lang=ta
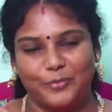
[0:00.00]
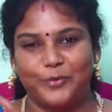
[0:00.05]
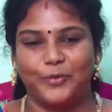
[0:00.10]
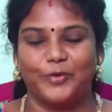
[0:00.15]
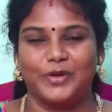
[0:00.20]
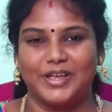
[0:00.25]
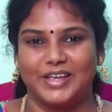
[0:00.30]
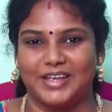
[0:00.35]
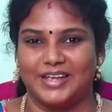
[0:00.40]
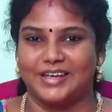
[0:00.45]

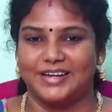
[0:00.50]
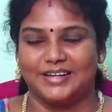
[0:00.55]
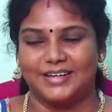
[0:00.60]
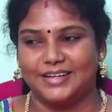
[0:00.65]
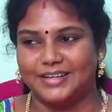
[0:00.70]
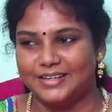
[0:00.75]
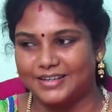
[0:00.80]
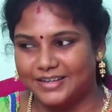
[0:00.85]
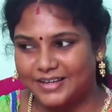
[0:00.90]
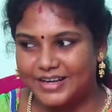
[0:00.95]
போய்
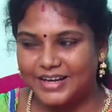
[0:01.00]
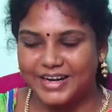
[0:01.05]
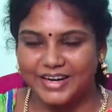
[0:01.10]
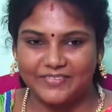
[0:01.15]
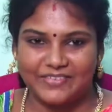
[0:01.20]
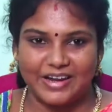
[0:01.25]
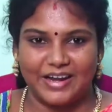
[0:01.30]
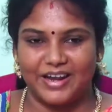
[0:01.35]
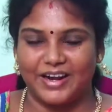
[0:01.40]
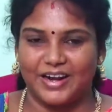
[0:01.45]

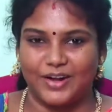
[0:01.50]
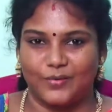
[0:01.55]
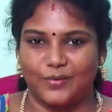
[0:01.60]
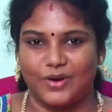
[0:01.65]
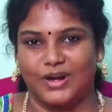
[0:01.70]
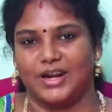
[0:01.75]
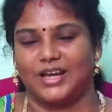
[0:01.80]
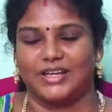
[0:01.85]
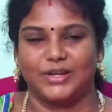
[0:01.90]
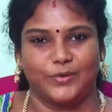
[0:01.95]
கிரிக்கெட்
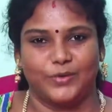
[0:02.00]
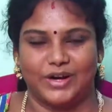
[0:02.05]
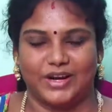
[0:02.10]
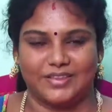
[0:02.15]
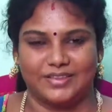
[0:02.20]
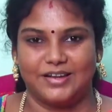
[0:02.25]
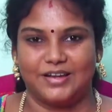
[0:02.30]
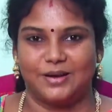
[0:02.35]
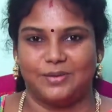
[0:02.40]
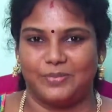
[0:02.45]
விளையாடுறவங்கலாம் அங்கே ஒரு
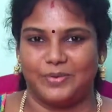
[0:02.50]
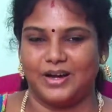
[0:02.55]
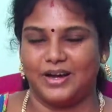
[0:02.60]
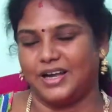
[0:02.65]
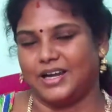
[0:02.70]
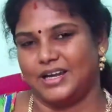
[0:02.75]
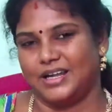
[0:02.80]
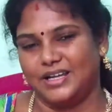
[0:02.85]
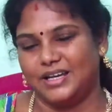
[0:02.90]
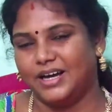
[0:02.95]
இடத்துல
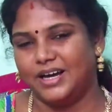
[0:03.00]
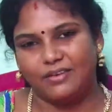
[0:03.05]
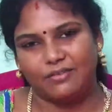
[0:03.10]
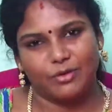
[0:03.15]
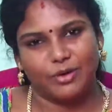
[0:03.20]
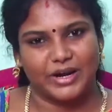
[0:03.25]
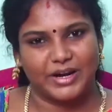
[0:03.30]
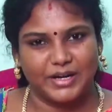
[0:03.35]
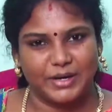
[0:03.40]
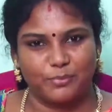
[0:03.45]
இருப்பாங்க இல்லையா
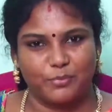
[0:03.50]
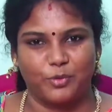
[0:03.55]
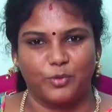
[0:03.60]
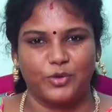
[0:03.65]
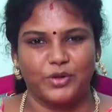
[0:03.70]
அவங்கக்கிட்ட